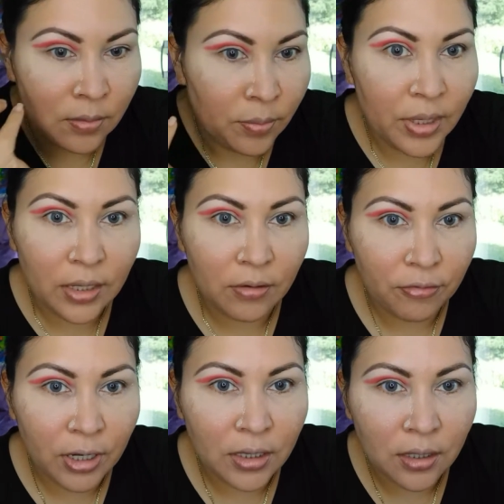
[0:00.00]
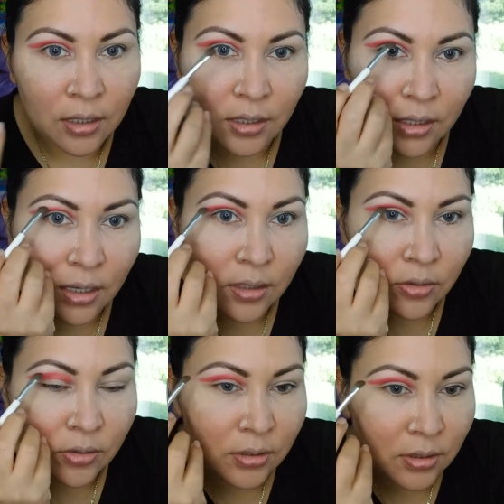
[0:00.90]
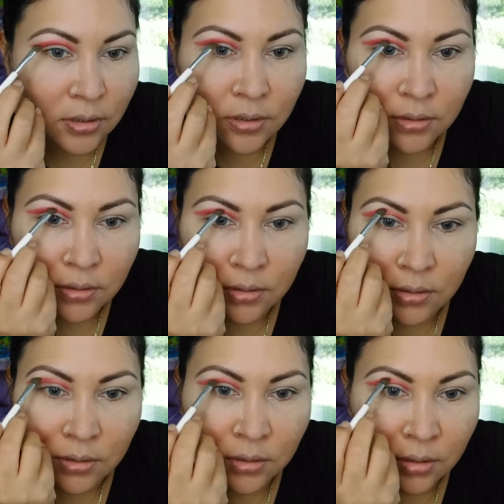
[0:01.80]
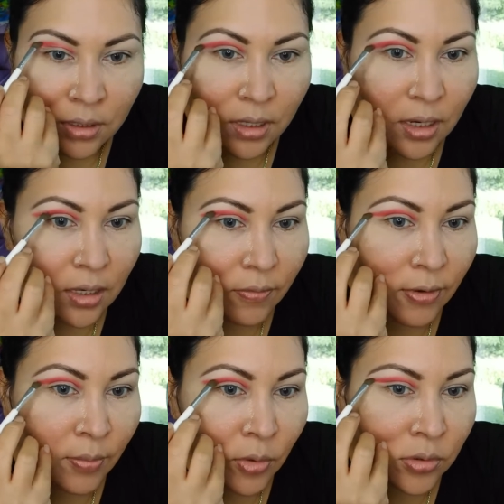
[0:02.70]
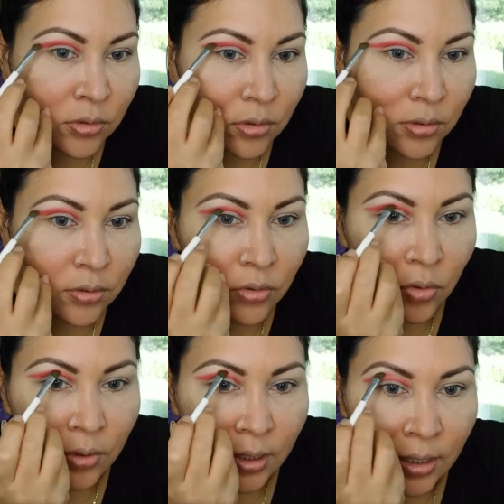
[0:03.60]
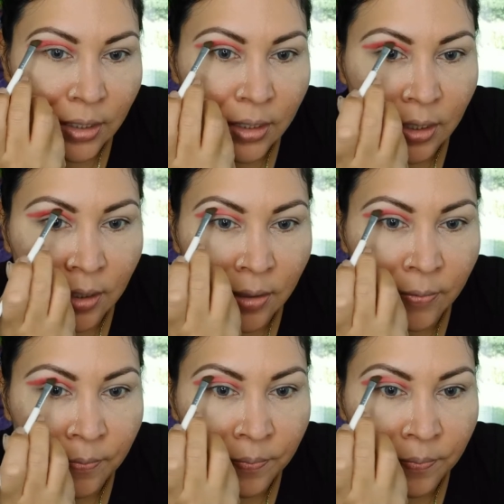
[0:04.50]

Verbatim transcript: ver de frente y entonces ahí vemos dónde es que